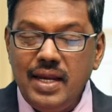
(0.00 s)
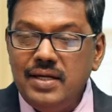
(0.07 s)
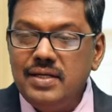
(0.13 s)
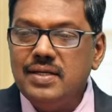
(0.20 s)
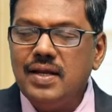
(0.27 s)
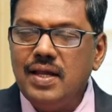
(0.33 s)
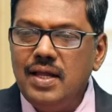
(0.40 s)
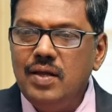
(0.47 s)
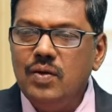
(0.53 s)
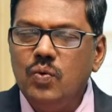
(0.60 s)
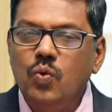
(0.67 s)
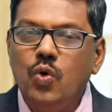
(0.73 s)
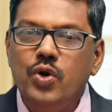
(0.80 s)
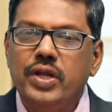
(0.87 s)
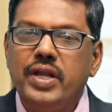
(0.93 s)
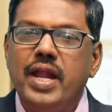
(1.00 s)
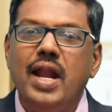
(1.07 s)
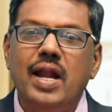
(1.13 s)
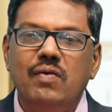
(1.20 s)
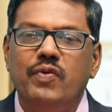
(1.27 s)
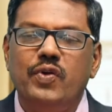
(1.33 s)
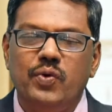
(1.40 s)
என்ற ஒரு
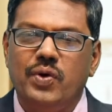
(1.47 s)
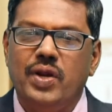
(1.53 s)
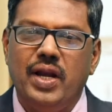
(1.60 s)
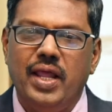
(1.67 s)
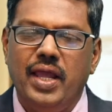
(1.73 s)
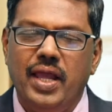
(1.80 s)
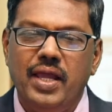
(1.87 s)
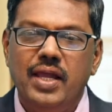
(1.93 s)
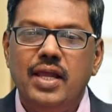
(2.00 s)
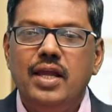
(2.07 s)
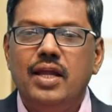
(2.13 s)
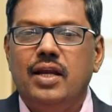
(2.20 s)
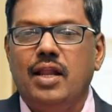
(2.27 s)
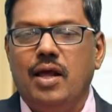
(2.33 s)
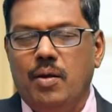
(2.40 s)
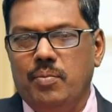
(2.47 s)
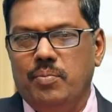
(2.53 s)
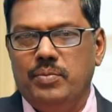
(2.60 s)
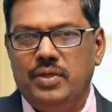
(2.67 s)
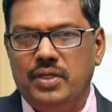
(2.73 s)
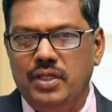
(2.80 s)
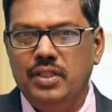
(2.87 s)
கேள்வியுடனே நாம்
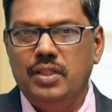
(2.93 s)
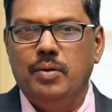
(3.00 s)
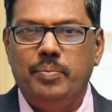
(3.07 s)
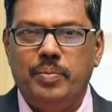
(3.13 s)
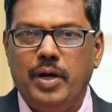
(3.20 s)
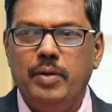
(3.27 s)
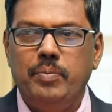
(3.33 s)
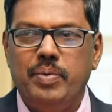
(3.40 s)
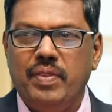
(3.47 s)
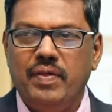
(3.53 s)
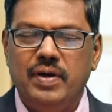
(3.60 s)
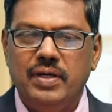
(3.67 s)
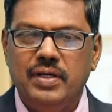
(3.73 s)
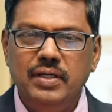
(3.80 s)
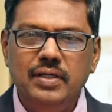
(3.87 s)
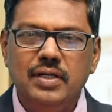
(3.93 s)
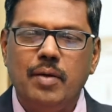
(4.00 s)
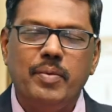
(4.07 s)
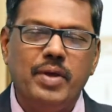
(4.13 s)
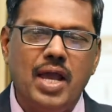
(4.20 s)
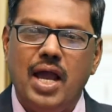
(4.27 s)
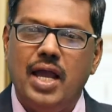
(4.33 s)
இந்த படிப்பதற்கு நம்மை